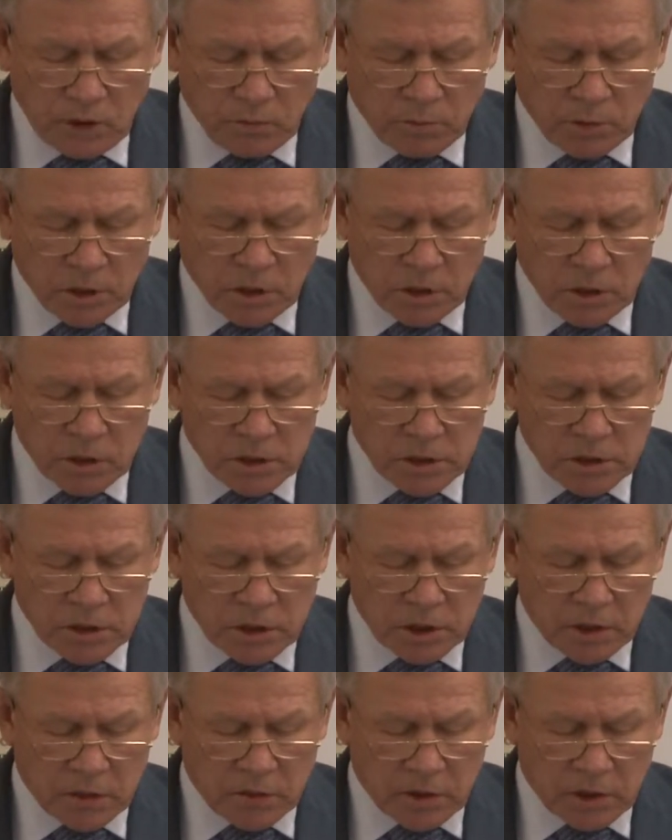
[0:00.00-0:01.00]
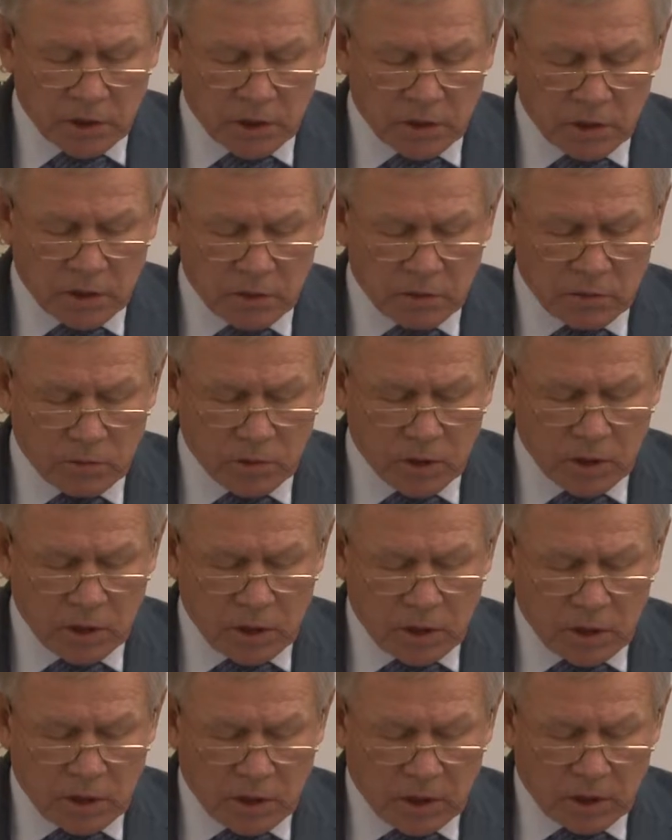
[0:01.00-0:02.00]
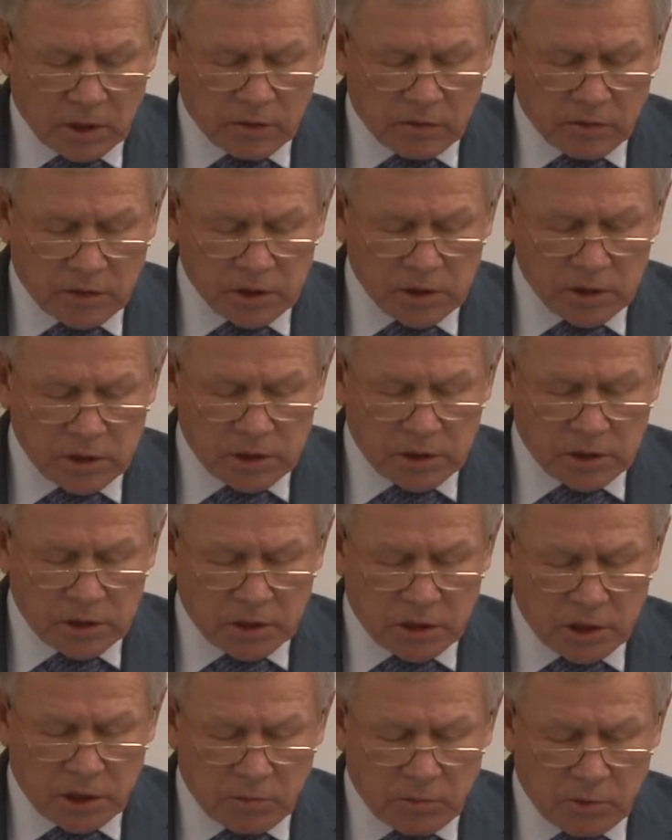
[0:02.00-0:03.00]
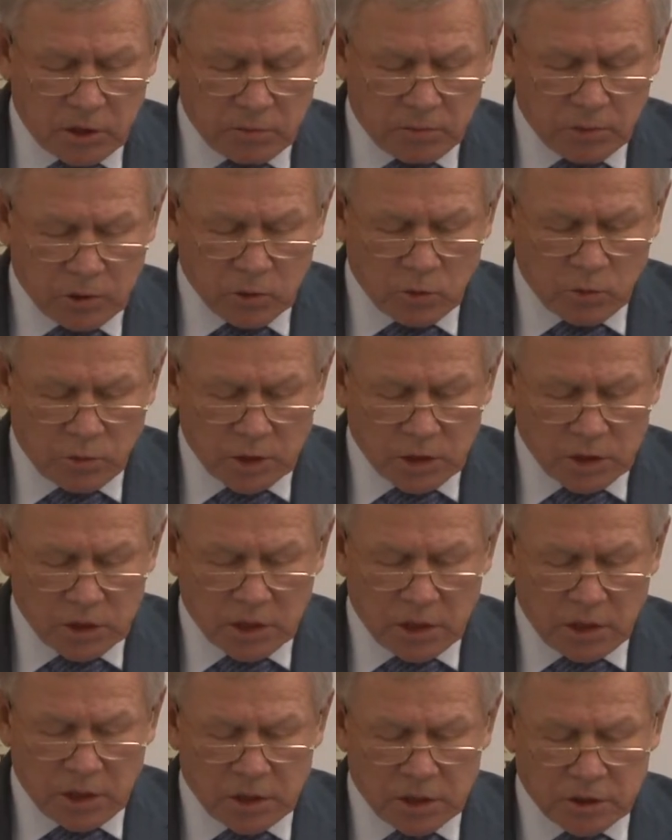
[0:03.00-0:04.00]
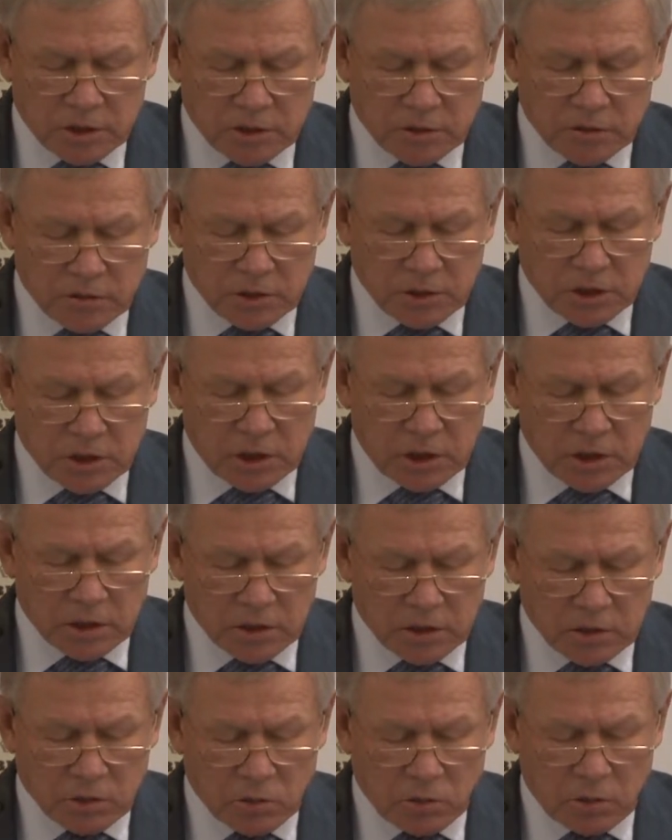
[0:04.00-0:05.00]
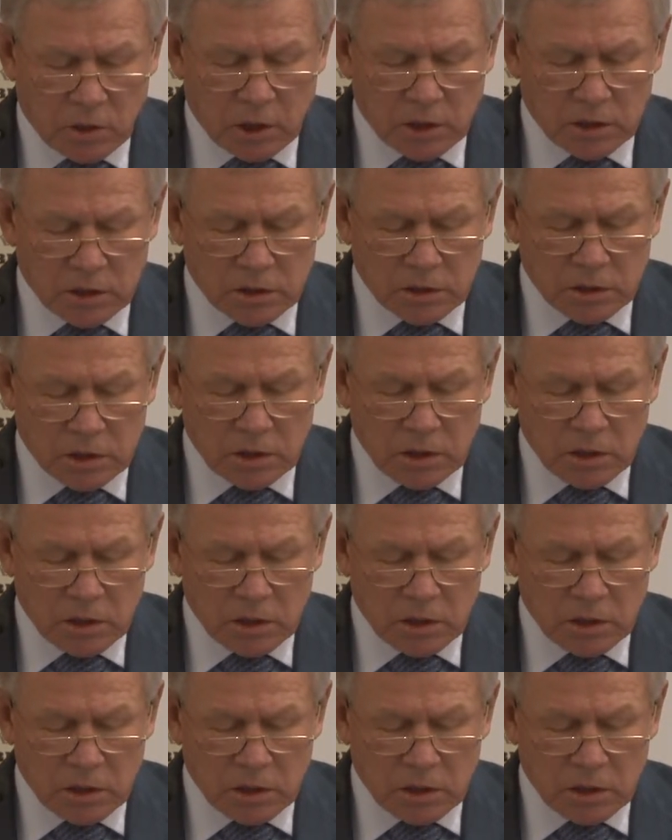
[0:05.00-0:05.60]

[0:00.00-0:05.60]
прогнозирование – это важнейший элемент предупреждения чрезвычайных ситуаций.